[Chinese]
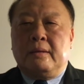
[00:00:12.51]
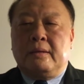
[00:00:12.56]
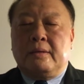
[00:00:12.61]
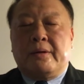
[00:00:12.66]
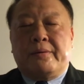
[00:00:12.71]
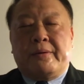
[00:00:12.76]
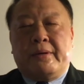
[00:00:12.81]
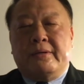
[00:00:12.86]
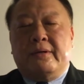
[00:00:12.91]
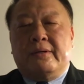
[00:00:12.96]

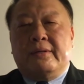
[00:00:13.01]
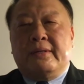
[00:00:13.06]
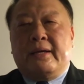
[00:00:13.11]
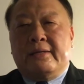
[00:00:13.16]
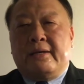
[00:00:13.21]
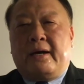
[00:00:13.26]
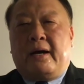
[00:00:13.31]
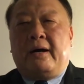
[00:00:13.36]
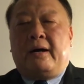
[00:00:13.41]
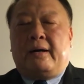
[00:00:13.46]
观众大
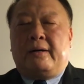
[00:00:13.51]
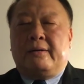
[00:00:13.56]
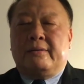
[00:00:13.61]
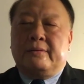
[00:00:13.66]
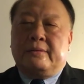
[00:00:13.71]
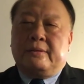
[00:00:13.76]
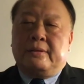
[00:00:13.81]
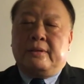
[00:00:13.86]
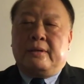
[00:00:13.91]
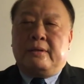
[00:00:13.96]
家好，
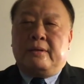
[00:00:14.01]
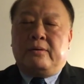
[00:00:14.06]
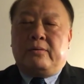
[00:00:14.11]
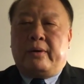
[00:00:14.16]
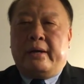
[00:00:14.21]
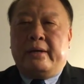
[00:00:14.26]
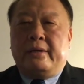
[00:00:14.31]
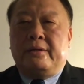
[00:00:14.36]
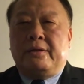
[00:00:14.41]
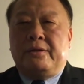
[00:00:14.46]

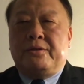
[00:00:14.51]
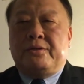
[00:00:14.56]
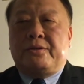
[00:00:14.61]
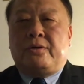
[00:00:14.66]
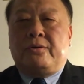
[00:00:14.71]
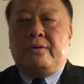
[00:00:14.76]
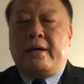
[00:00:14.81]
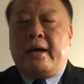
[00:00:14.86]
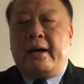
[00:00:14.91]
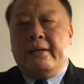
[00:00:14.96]
欢迎您
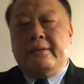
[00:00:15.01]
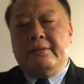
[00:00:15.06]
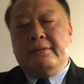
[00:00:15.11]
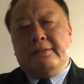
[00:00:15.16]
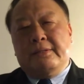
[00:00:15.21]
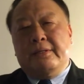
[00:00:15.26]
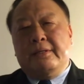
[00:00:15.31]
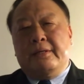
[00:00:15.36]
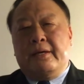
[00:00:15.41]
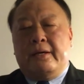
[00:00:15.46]
收看
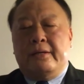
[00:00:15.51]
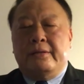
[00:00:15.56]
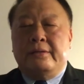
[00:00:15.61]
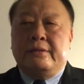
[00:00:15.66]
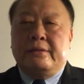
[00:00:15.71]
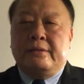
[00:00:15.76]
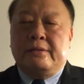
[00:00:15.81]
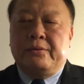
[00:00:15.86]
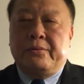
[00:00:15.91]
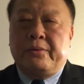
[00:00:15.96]
今天
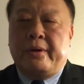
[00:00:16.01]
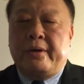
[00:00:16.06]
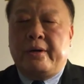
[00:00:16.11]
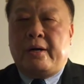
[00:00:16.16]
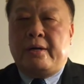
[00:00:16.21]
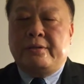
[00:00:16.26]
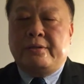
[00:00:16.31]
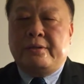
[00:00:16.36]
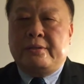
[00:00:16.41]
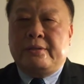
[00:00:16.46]
四月
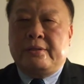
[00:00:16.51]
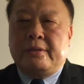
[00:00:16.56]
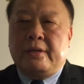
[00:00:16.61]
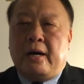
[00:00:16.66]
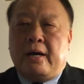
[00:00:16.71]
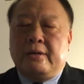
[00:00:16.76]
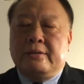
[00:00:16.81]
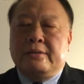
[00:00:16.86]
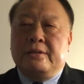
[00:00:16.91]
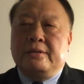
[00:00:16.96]
二十七
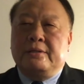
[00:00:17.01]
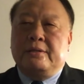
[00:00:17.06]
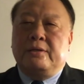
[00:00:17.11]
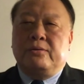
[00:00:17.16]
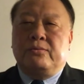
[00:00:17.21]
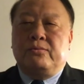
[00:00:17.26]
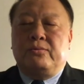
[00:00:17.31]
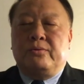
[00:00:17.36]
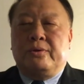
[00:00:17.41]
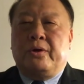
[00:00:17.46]
号星
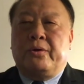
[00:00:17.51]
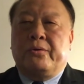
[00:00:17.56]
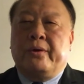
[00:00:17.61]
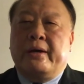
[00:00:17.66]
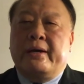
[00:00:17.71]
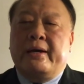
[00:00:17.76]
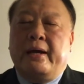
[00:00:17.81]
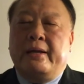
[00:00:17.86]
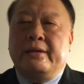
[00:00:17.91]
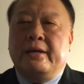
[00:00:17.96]
期五《纽
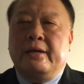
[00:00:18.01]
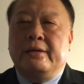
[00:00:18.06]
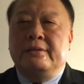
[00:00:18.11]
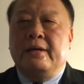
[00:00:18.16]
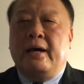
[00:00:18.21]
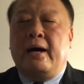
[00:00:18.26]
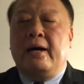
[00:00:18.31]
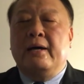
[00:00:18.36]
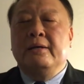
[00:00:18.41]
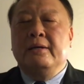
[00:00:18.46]
约看天
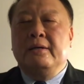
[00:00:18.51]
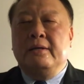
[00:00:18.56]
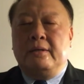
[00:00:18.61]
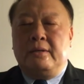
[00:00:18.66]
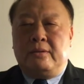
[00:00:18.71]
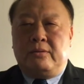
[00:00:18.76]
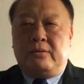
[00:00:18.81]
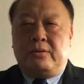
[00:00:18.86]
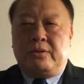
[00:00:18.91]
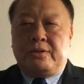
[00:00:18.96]
下》，
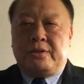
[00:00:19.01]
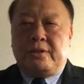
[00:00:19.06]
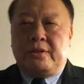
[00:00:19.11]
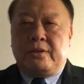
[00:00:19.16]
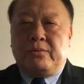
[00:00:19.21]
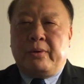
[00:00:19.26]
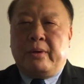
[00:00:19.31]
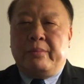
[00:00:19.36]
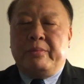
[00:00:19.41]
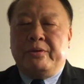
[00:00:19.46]
我是
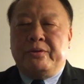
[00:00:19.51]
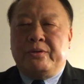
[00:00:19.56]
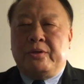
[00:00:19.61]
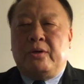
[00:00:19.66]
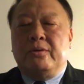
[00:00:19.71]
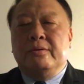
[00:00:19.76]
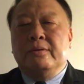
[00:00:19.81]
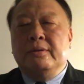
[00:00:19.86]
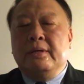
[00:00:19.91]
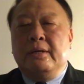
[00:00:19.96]
魏碧
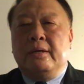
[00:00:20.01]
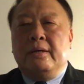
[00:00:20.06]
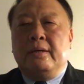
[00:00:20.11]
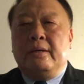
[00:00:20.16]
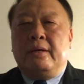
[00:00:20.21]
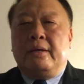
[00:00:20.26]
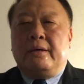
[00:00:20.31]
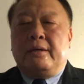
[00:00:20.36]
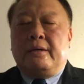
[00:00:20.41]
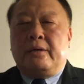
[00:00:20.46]
洲。
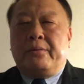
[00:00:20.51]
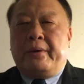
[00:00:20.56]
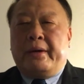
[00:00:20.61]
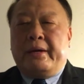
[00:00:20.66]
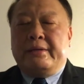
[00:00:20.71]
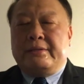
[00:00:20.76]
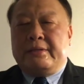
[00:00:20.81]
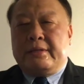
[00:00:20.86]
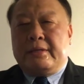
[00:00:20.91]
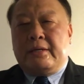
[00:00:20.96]
因
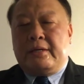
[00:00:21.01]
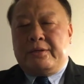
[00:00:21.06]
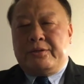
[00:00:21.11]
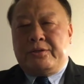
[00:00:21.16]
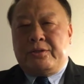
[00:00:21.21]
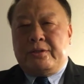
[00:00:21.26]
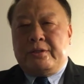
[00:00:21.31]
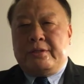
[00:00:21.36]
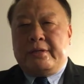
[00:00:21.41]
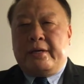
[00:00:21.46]
为这个
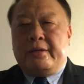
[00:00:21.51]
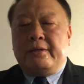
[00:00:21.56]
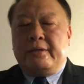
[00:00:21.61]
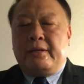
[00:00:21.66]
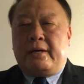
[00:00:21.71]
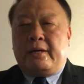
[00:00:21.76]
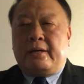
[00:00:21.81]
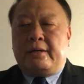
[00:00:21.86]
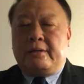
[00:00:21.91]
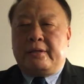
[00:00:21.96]
时间
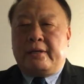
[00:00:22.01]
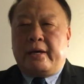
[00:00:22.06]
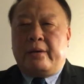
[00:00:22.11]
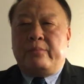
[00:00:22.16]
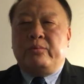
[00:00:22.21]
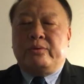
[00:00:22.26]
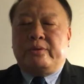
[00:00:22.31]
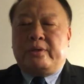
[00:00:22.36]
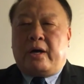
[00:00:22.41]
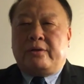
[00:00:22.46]
的题
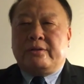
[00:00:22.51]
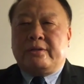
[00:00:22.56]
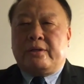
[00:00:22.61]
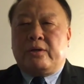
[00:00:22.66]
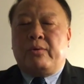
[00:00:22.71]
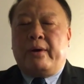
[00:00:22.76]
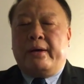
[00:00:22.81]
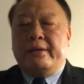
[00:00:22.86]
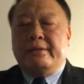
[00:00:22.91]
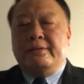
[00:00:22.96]
目调整
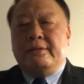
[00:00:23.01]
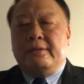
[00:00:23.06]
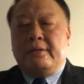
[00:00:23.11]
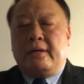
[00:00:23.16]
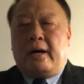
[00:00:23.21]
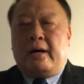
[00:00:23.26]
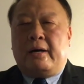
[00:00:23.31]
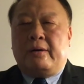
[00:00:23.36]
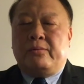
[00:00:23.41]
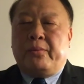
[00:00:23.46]
的关系
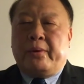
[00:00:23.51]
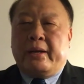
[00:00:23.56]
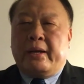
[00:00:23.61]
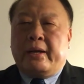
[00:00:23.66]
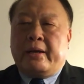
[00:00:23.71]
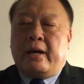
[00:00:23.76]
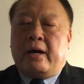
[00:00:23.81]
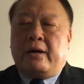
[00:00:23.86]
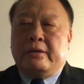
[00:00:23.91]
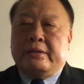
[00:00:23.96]
啊，为了
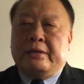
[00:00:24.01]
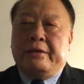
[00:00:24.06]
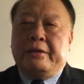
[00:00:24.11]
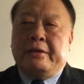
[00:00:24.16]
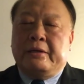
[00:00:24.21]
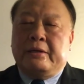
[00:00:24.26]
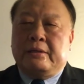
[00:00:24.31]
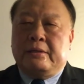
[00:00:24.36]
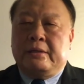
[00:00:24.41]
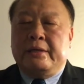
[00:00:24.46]
要
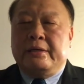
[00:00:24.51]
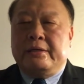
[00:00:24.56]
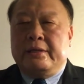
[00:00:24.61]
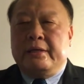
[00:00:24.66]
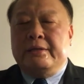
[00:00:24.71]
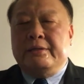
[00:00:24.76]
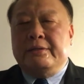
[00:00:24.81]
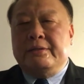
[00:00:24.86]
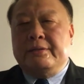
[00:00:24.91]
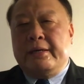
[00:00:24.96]
应应
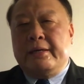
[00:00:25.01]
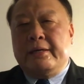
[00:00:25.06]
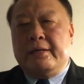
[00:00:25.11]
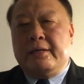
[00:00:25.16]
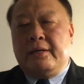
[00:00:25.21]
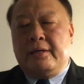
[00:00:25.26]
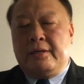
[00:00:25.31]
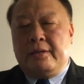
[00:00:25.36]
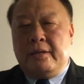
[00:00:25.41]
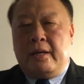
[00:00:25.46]
应这
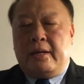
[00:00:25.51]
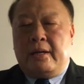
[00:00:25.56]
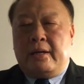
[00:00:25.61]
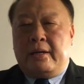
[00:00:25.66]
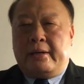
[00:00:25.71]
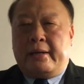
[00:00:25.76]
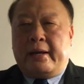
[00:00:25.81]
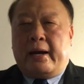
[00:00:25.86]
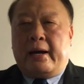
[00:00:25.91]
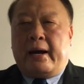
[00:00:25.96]
个
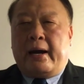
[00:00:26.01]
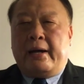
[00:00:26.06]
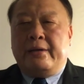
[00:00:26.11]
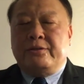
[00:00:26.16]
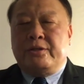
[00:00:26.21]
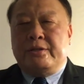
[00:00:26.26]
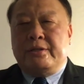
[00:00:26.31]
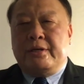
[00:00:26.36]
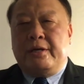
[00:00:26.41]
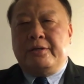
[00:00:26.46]
两韩
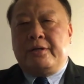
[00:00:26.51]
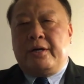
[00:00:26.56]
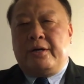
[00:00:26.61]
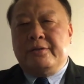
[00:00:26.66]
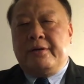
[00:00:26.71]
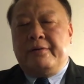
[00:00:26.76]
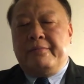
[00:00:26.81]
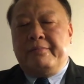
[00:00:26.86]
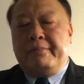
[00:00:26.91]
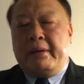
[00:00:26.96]
之间朝
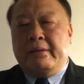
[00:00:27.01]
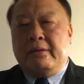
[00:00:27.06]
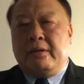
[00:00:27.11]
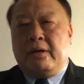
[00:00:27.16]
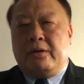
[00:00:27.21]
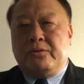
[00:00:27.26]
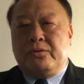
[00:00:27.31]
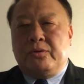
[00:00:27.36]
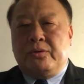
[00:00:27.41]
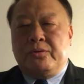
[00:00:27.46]
鲜半
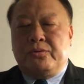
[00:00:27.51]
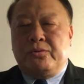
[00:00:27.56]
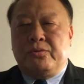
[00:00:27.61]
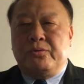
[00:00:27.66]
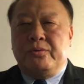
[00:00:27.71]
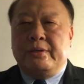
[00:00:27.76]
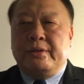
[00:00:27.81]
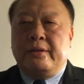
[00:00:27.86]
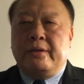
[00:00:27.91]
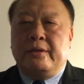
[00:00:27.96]
岛所出
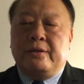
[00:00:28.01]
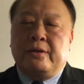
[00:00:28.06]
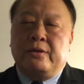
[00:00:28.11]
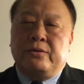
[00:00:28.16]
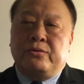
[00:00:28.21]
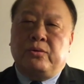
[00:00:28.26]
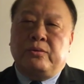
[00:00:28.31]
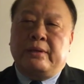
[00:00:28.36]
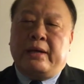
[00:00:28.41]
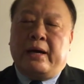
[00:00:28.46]
现的这个
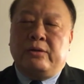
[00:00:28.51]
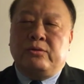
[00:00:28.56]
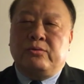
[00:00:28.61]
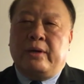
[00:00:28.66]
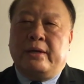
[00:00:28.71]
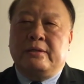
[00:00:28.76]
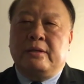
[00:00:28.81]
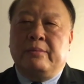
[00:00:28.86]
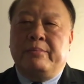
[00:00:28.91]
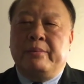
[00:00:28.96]
重大
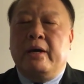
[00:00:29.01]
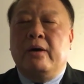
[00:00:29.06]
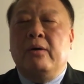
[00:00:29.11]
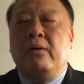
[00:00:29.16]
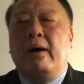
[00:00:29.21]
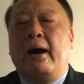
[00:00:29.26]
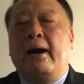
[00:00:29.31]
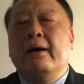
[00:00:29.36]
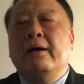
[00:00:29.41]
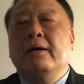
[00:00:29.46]
转折变
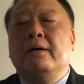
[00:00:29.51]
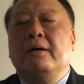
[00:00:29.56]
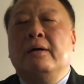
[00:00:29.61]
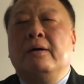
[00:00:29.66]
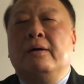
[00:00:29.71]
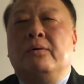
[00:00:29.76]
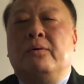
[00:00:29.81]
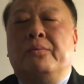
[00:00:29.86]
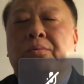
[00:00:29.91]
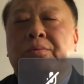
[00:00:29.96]
化，
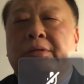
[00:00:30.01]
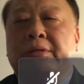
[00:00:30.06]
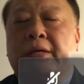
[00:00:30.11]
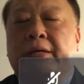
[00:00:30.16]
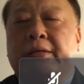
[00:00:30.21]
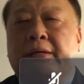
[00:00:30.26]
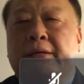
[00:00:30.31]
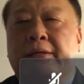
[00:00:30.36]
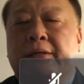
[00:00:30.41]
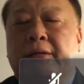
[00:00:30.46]
我们今
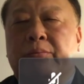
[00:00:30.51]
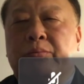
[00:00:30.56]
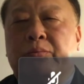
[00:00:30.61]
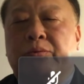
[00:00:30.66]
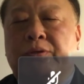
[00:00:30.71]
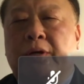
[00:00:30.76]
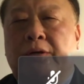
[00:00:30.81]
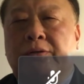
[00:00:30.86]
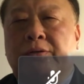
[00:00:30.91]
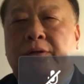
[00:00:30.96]
天这个题目
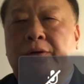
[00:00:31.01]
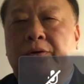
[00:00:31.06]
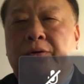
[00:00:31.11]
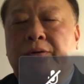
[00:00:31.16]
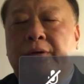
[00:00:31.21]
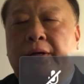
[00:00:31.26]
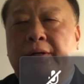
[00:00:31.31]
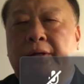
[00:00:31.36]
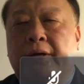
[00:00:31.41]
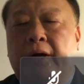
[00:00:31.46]
稍稍有
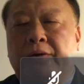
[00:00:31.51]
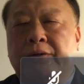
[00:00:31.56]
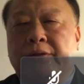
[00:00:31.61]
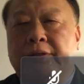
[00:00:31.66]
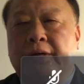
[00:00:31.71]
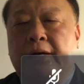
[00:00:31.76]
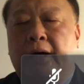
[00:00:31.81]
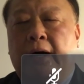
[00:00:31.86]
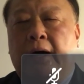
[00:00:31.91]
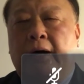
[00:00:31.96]
点调
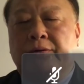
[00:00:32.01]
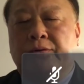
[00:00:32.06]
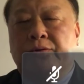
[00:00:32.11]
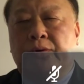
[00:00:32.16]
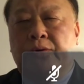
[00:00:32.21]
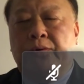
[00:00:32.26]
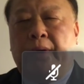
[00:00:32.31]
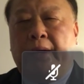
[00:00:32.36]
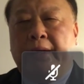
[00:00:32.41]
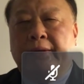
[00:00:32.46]
整啊，
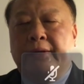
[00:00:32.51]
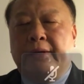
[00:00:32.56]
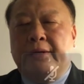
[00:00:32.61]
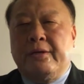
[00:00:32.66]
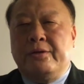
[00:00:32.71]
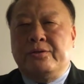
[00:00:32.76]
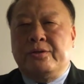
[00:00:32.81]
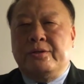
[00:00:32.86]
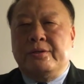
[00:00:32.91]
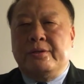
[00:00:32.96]
缩短一点
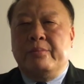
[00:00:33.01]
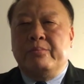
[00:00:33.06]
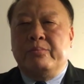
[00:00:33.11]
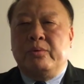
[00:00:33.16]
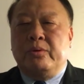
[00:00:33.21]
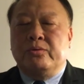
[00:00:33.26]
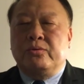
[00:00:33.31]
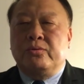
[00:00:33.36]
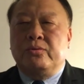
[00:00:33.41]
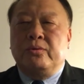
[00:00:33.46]
点时间
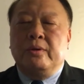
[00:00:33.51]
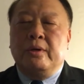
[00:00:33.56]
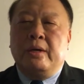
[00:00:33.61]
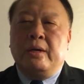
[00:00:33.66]
播出。